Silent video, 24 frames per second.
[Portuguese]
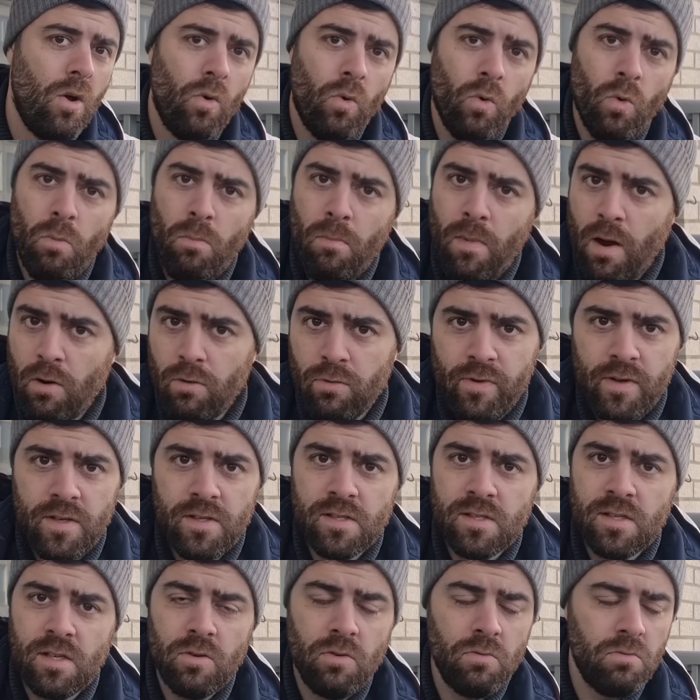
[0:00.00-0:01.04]
O mal
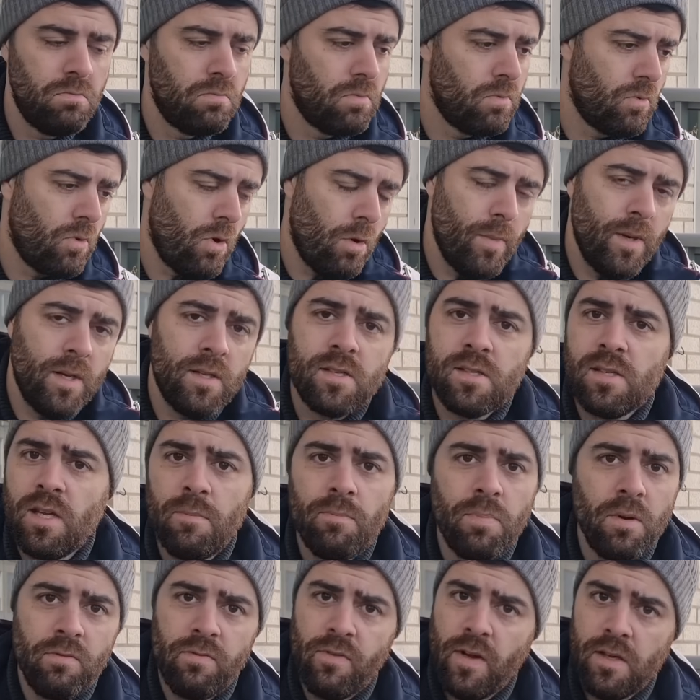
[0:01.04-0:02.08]
venceu, como ele
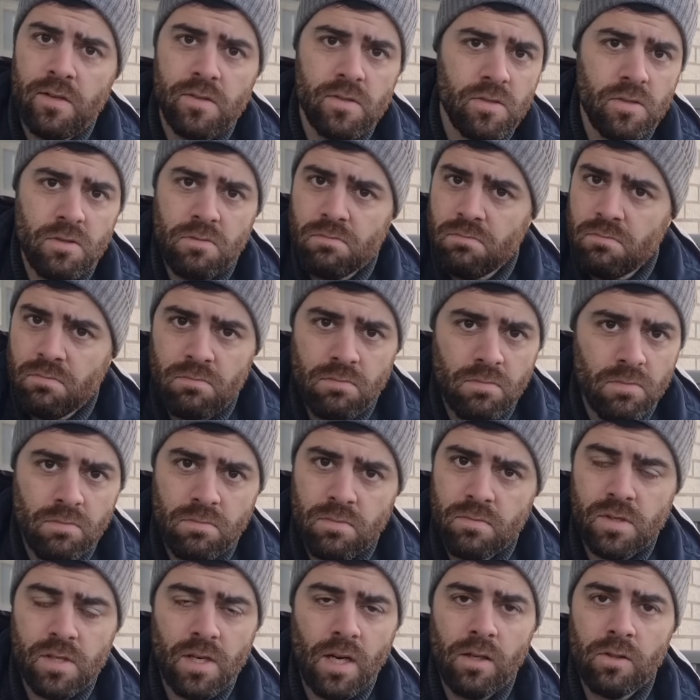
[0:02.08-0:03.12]
sempre vence,
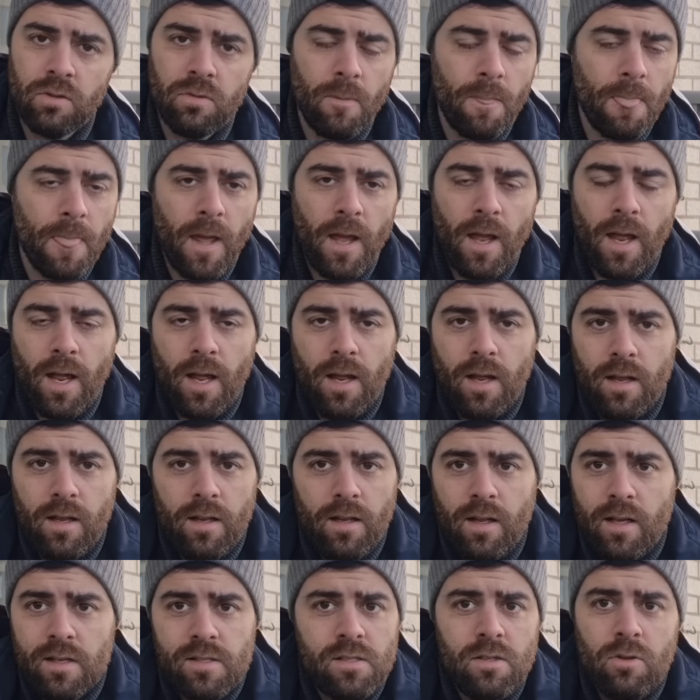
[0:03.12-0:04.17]
certo?
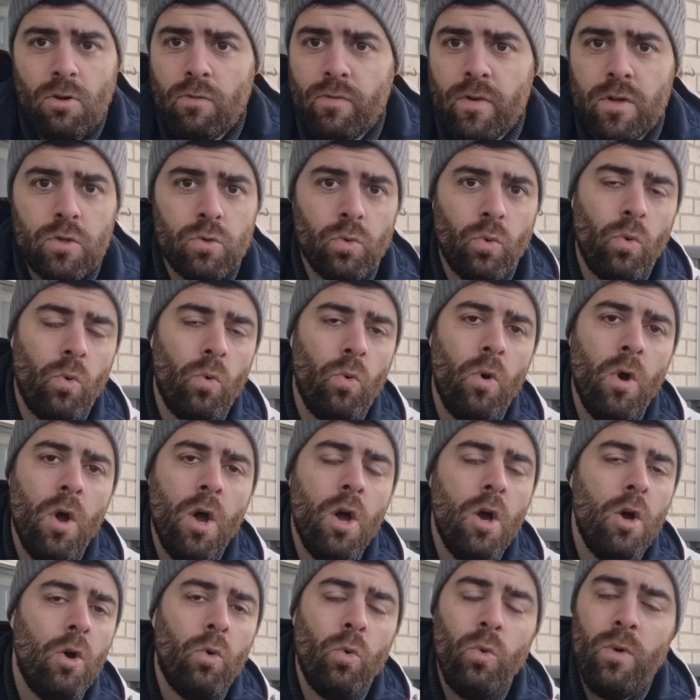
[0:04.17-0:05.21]
É, é assim que eu vejo. O,
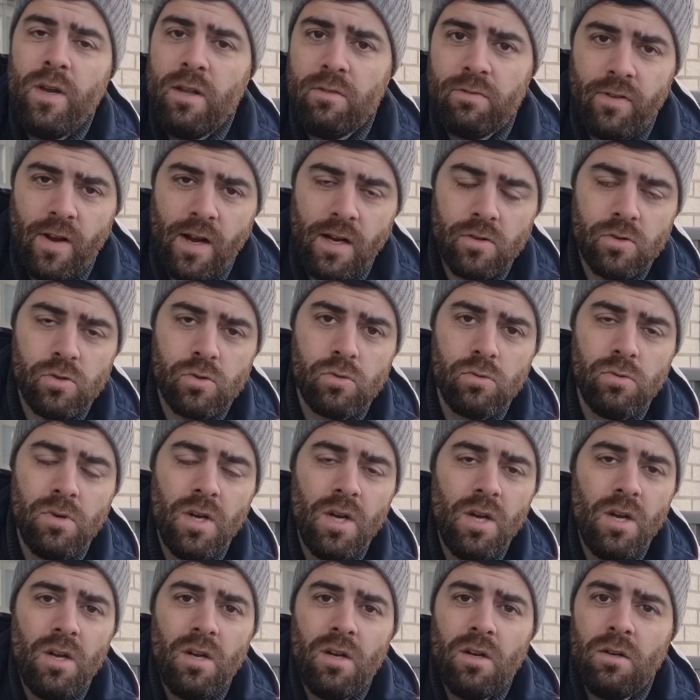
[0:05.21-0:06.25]
o universo
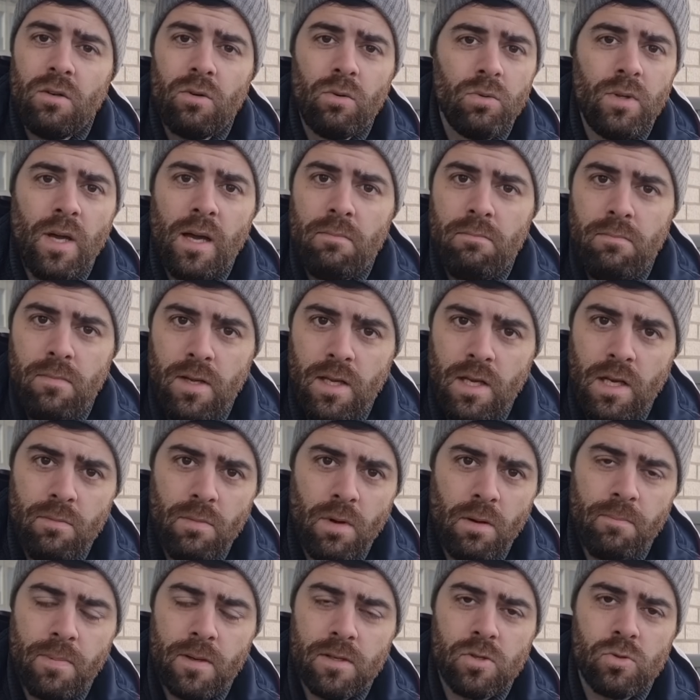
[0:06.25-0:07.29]
não dá a
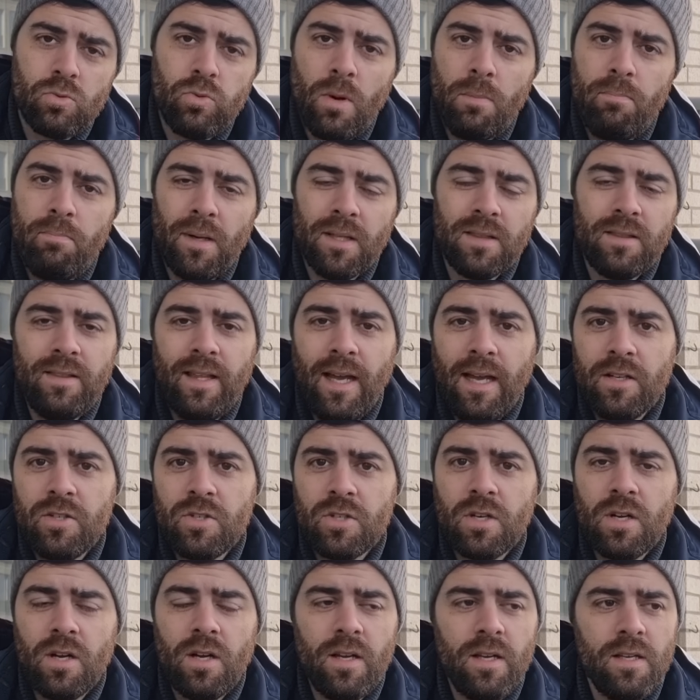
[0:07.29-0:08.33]
mínima para sua
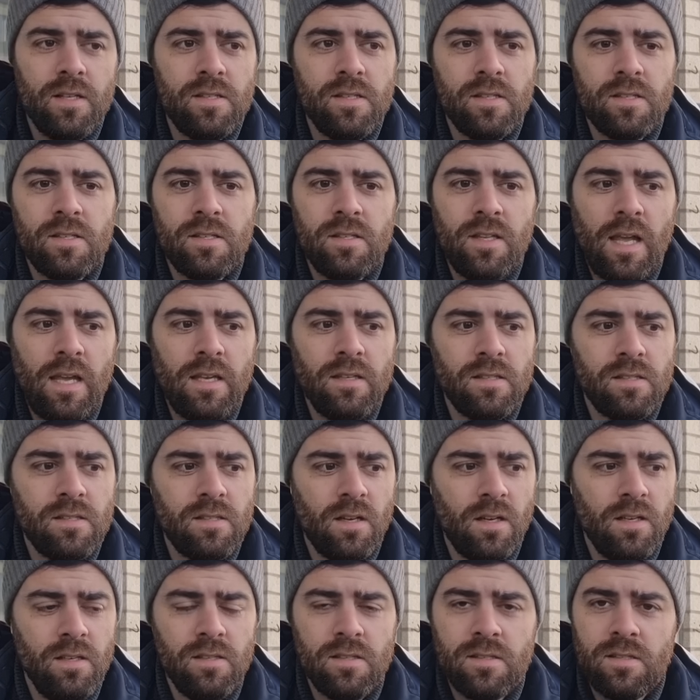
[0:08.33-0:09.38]
patética
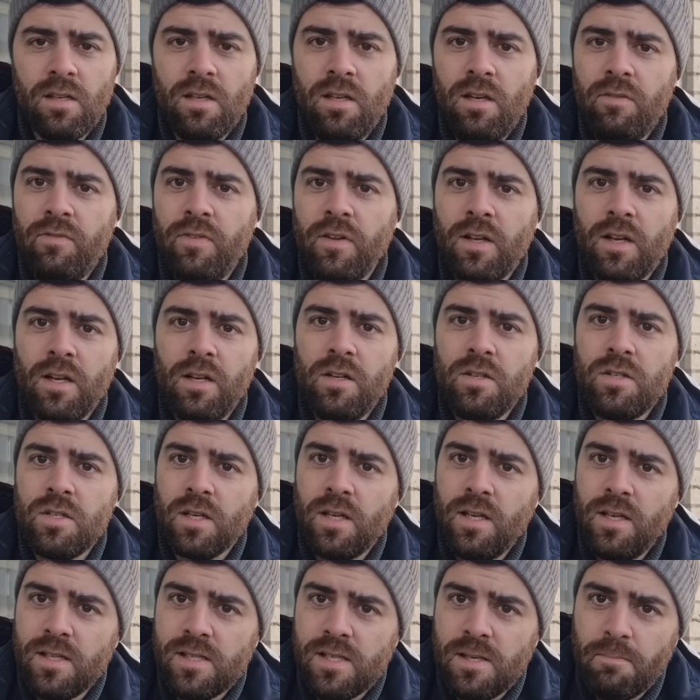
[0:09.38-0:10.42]
existência insignificante
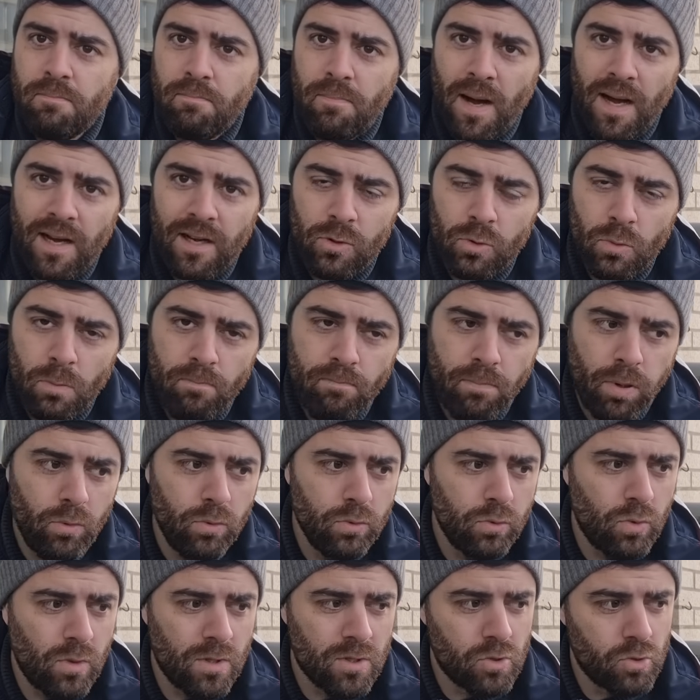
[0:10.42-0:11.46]
aqui nesse pálido
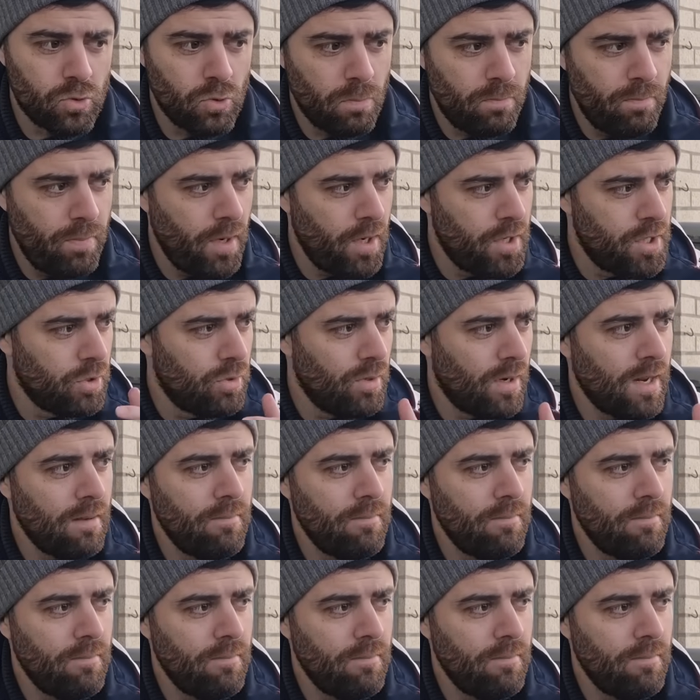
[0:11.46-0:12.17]
ponto azul perdido na